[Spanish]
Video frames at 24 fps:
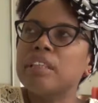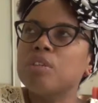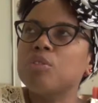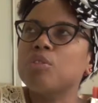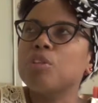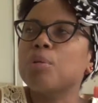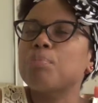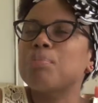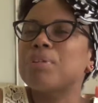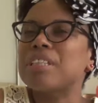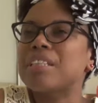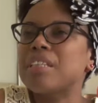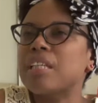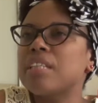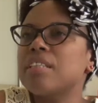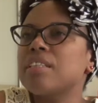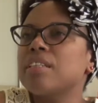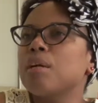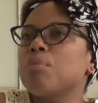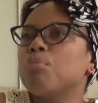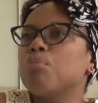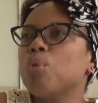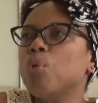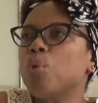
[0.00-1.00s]
tiene una
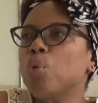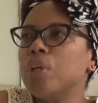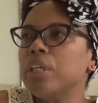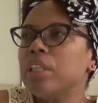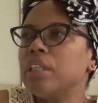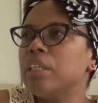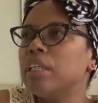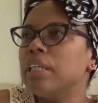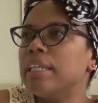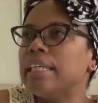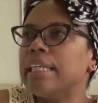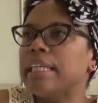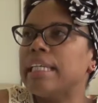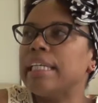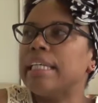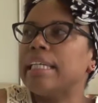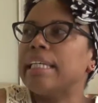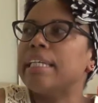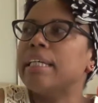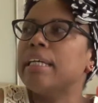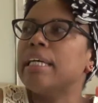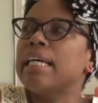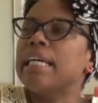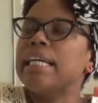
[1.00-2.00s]
presencia muy
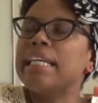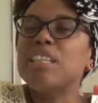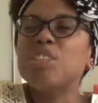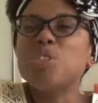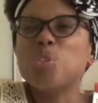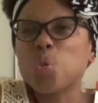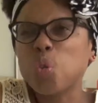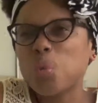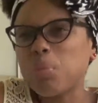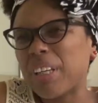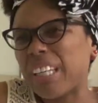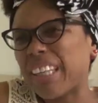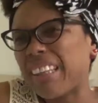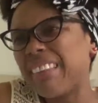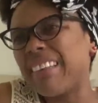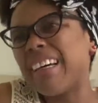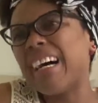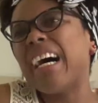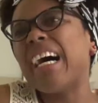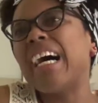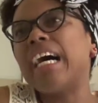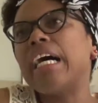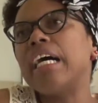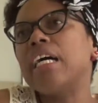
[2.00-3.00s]
eh,
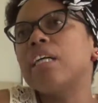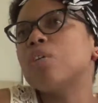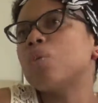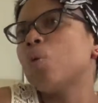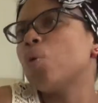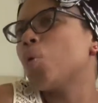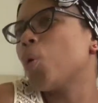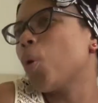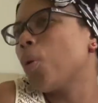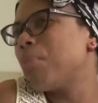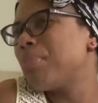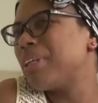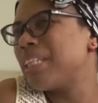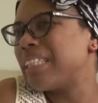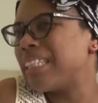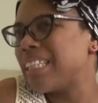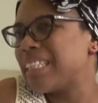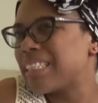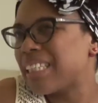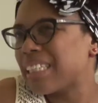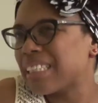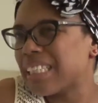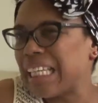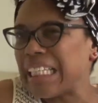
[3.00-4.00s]
instrumental, con
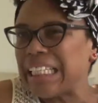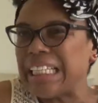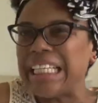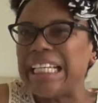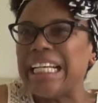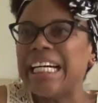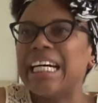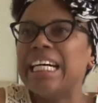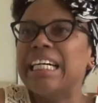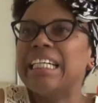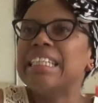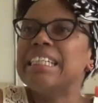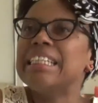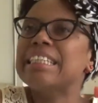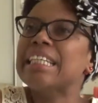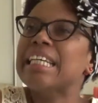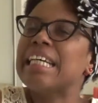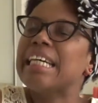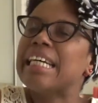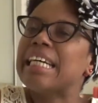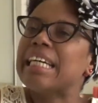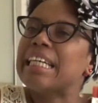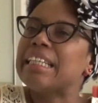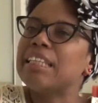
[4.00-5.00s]
competencias generales,
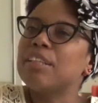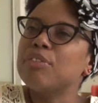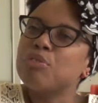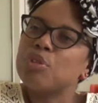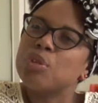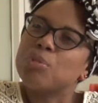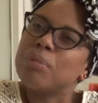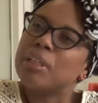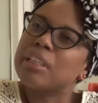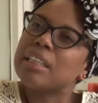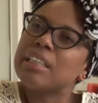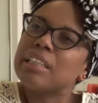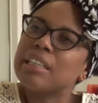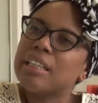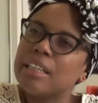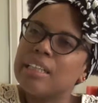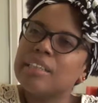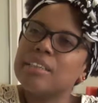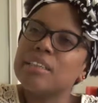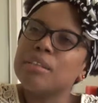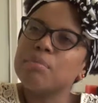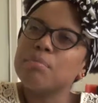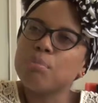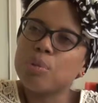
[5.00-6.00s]
de forma que
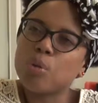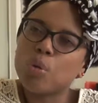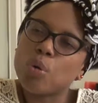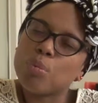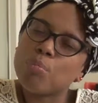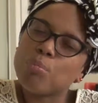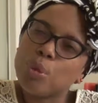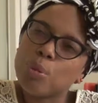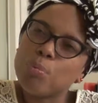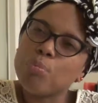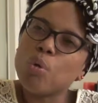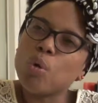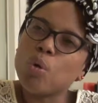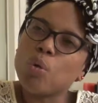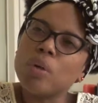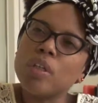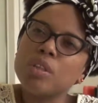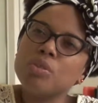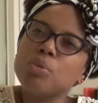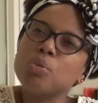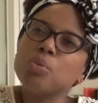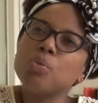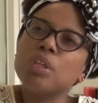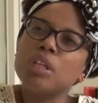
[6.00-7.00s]
casi con muy poco
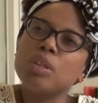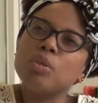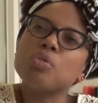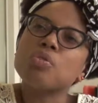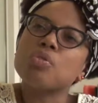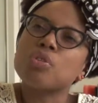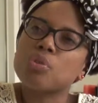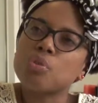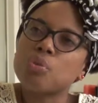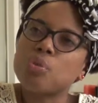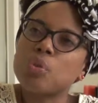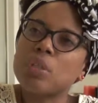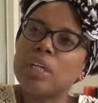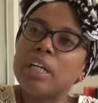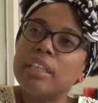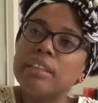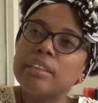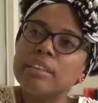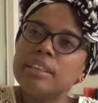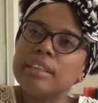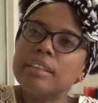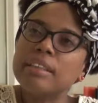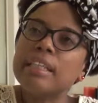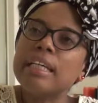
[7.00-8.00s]
ayuda a los
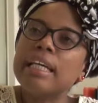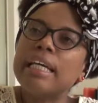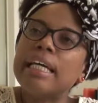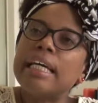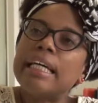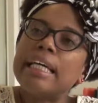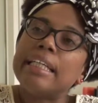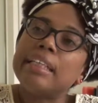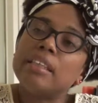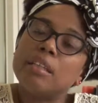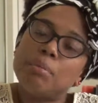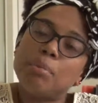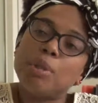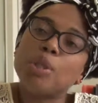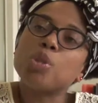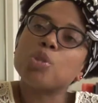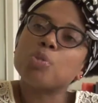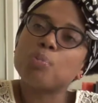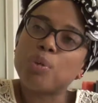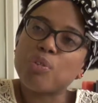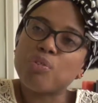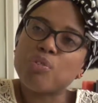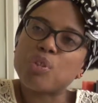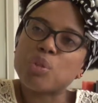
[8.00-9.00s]
estudiantes y también a
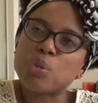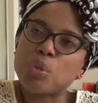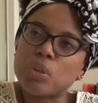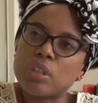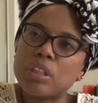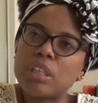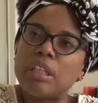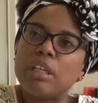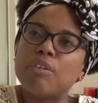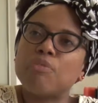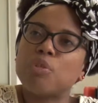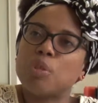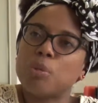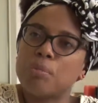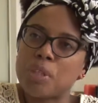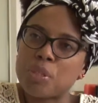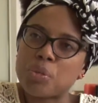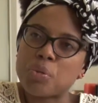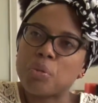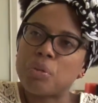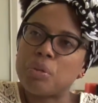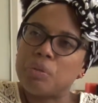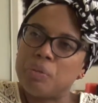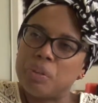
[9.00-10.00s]
los profesores en la
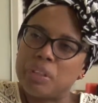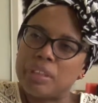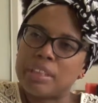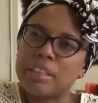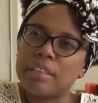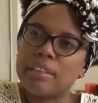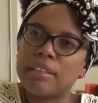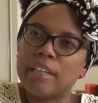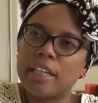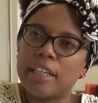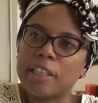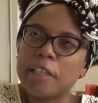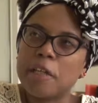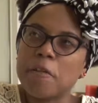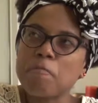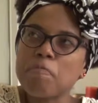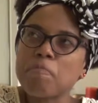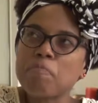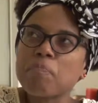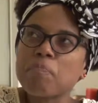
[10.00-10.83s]
formación universitaria.